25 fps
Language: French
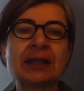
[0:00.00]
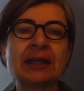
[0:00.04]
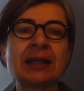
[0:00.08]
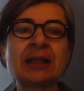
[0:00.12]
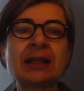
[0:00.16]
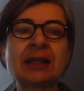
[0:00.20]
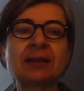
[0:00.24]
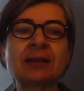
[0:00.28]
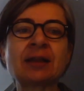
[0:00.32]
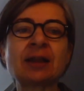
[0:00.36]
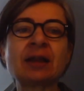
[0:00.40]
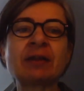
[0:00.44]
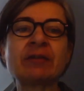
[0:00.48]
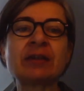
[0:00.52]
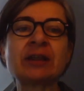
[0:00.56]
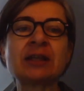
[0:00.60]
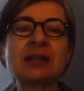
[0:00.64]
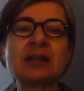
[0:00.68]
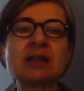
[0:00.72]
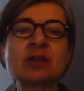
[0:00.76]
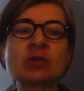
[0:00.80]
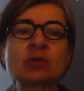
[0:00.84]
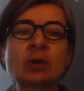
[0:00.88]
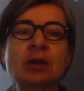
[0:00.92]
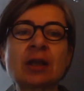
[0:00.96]
Il a
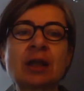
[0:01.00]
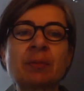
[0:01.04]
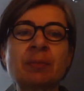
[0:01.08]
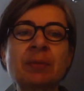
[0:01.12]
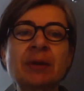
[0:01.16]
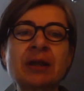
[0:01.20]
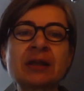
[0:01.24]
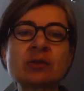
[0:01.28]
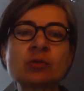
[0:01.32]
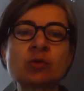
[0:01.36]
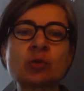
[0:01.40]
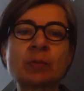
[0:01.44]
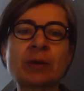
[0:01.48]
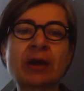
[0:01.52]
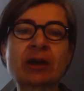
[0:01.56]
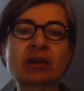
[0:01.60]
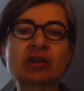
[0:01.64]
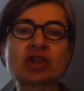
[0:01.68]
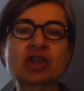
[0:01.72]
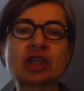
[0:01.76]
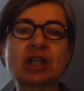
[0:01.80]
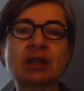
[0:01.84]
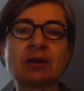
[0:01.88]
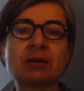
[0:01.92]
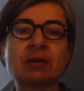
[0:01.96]
travaillé sur la place du
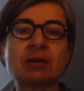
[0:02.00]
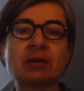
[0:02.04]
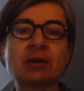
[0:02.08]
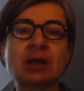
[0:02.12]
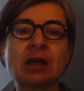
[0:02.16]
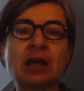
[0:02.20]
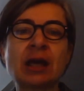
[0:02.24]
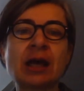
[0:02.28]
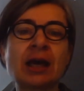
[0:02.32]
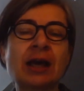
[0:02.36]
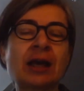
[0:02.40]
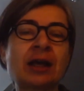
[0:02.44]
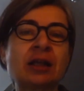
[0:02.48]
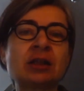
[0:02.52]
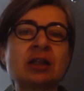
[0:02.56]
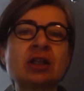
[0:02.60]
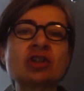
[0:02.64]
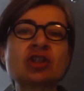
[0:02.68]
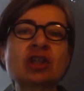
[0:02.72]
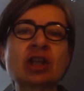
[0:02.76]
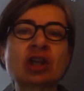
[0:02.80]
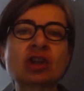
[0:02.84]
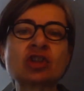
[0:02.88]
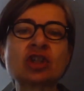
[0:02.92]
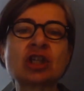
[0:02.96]
marché, à
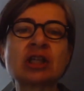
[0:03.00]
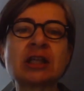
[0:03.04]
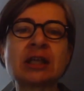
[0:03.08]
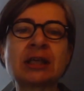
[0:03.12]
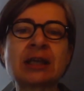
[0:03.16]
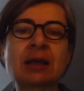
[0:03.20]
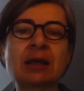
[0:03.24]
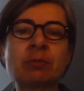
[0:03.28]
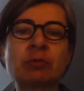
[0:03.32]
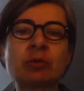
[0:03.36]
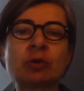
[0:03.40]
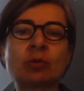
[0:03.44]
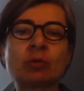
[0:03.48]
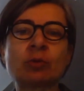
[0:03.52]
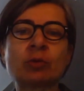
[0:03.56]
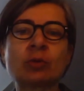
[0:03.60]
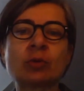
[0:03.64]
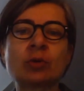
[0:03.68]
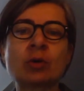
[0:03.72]
décharger des camions.